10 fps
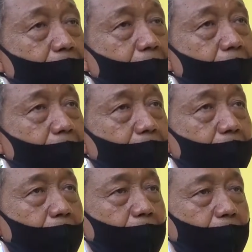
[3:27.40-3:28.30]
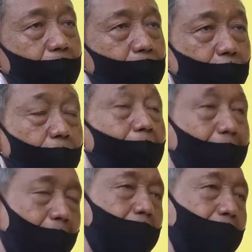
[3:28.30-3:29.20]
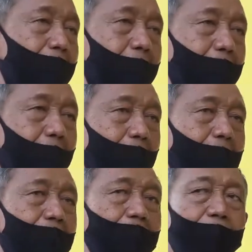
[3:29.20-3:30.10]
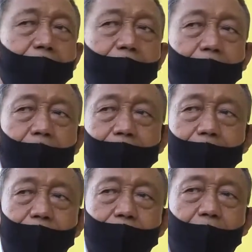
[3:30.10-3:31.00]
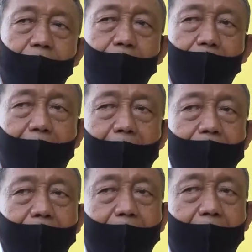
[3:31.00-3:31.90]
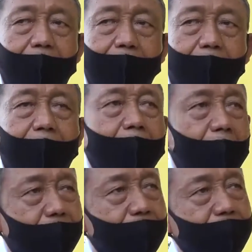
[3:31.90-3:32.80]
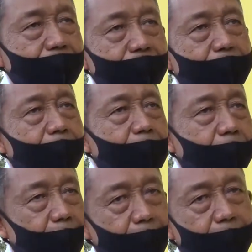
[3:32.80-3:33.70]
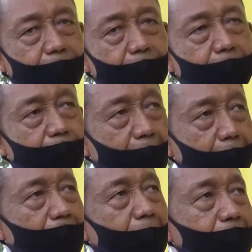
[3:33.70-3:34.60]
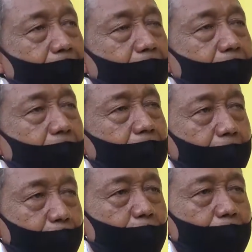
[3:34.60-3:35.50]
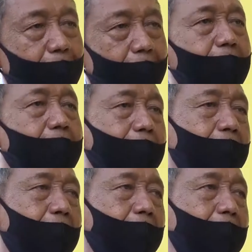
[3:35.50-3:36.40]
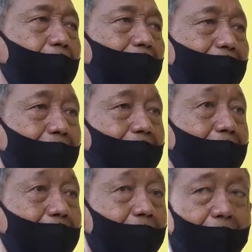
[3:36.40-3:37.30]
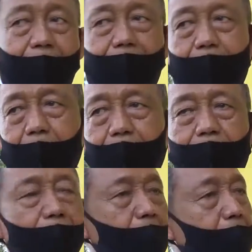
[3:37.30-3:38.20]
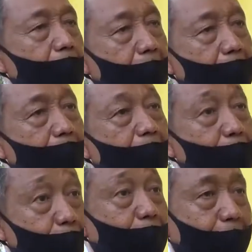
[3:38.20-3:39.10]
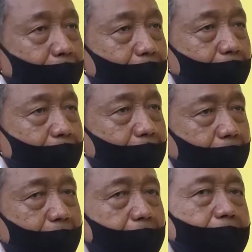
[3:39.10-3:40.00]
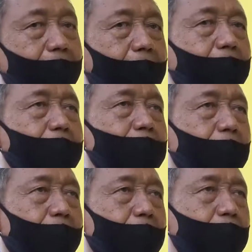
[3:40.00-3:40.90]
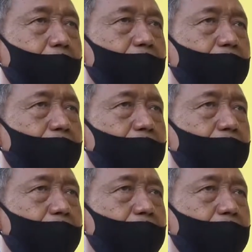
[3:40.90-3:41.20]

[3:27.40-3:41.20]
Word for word: eh, cukup lengkap bibitnya di bawah dan saya sudah bilang sama camat dan Eh, kepala Lembang Pitung Penenen agar difasilitasi rakyat yang memang membutuhkan kegiatan-kegiatan seperti itu.